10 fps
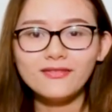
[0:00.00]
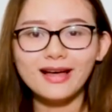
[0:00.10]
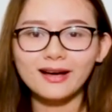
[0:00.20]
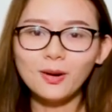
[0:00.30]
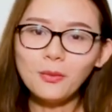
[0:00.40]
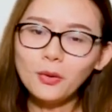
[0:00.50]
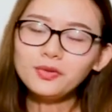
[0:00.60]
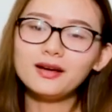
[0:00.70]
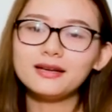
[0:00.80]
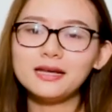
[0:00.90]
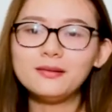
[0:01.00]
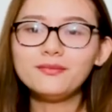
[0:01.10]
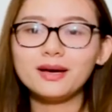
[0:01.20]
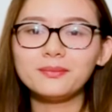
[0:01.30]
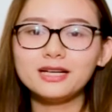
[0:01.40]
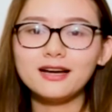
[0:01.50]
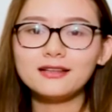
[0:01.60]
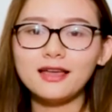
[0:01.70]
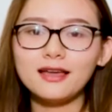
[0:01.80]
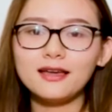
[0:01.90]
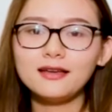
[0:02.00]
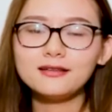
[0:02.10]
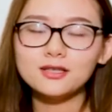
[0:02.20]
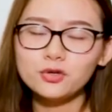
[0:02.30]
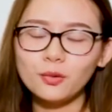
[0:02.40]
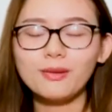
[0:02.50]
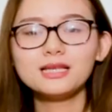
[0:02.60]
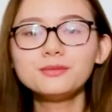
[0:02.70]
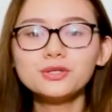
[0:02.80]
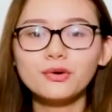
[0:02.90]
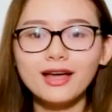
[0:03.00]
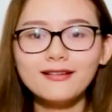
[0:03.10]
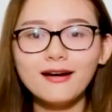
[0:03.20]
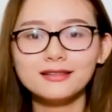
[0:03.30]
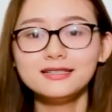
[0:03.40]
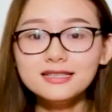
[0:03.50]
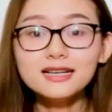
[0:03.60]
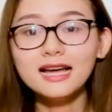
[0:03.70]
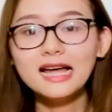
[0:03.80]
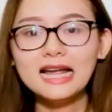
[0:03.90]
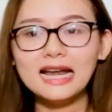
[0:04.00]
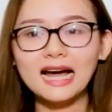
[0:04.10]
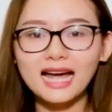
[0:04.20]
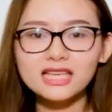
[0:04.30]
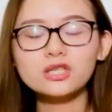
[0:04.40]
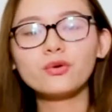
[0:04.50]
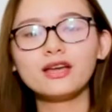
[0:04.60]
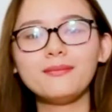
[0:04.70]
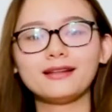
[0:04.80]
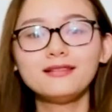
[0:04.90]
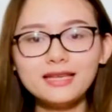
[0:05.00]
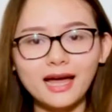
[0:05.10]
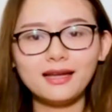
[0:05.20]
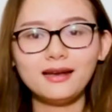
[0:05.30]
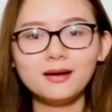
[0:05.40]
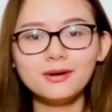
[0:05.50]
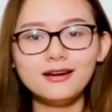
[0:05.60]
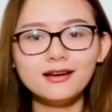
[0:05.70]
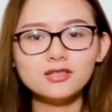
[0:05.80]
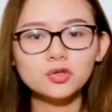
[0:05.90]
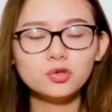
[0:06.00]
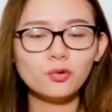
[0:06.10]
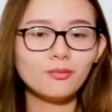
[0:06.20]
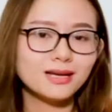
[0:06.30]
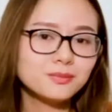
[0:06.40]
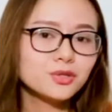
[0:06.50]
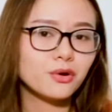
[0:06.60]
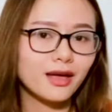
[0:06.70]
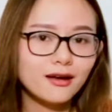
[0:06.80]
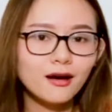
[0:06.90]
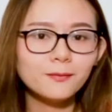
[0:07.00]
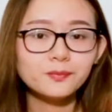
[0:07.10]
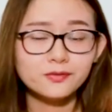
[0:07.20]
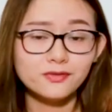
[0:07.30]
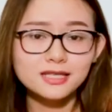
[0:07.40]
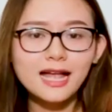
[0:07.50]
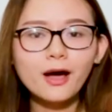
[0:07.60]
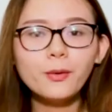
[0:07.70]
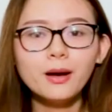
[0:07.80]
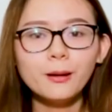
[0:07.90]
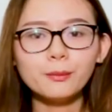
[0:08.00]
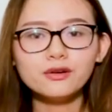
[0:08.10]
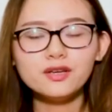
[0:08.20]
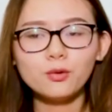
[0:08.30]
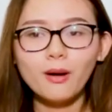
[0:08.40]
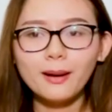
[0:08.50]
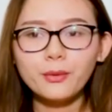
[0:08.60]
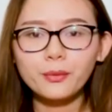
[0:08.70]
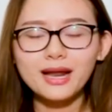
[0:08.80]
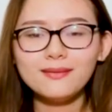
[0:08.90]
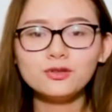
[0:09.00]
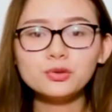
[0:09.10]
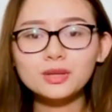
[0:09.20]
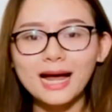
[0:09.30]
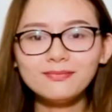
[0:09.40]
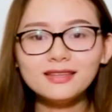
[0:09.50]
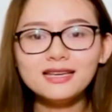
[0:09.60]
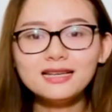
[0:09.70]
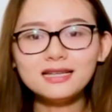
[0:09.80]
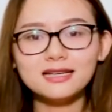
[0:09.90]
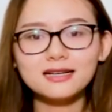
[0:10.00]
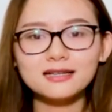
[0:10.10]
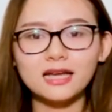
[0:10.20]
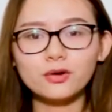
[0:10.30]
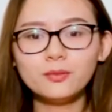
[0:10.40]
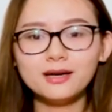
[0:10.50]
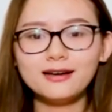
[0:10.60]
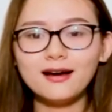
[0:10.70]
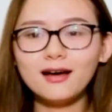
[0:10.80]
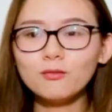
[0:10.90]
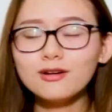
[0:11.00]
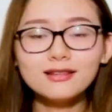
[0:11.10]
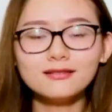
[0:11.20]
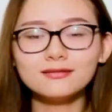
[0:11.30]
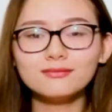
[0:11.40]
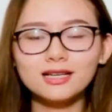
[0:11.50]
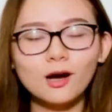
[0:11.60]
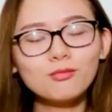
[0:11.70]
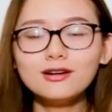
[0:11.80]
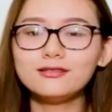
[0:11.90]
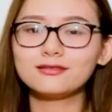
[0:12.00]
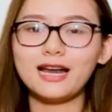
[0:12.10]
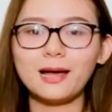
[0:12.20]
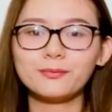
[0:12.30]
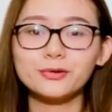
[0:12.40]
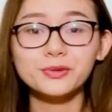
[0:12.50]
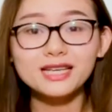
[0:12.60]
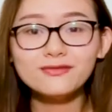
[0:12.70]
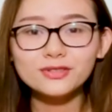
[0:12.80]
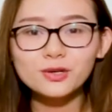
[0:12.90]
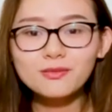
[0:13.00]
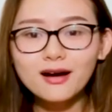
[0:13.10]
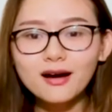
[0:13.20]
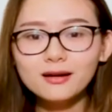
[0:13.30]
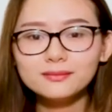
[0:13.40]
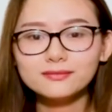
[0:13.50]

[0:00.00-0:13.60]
và có 4 thời điểm mà mình có thể sử dụng mask muscle gainer thứ nhất là ngay sau khi bạn thức dậy là mình nên sử dụng mask muscle gainer vì sao bởi vì qua một đêm suốt 8 tiếng thì cơ thể của mình nó không có được mình không có được nạp protein vào trong cơ